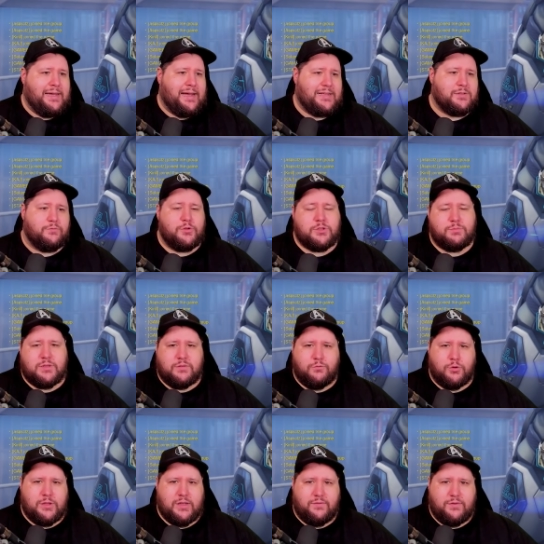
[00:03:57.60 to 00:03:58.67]
Also würde es mich
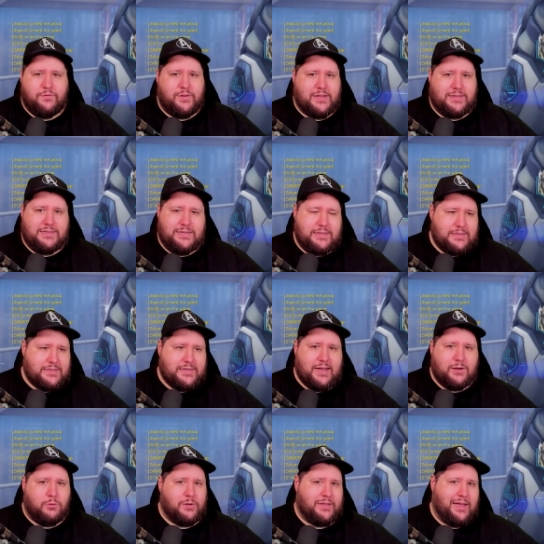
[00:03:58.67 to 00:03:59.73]
wundern, wenn vielleicht
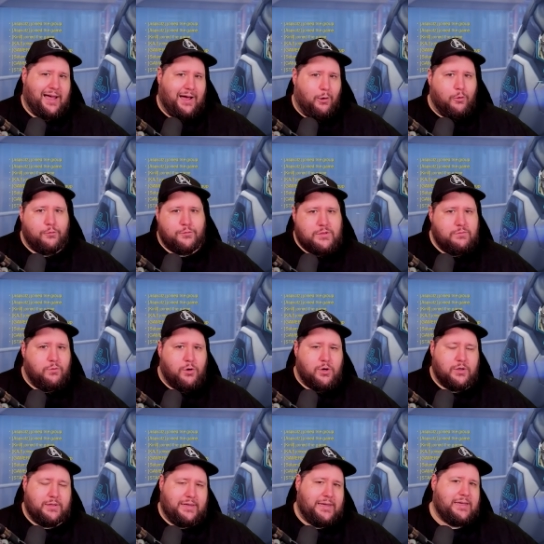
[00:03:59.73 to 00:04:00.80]
Dienstag oder darauf die
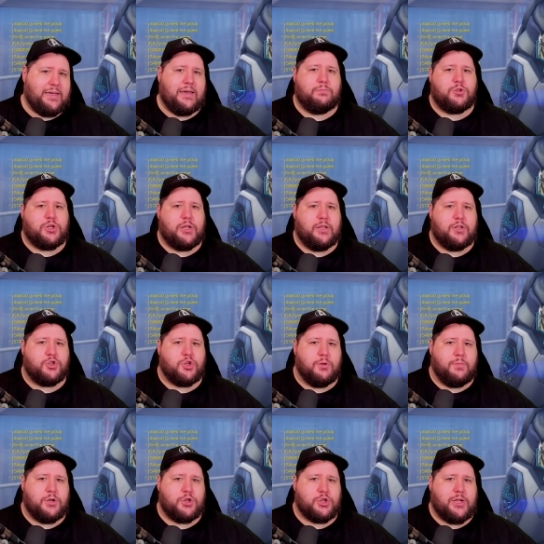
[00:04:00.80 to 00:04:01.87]
Woche eine Ingame-Challenge
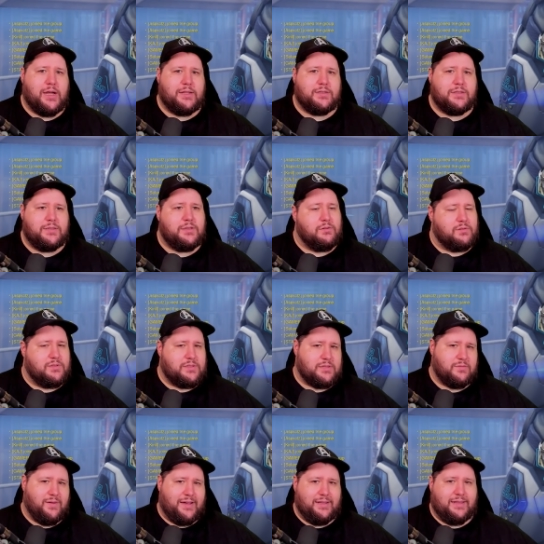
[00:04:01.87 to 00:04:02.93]
nochmal startet, die uns zwei,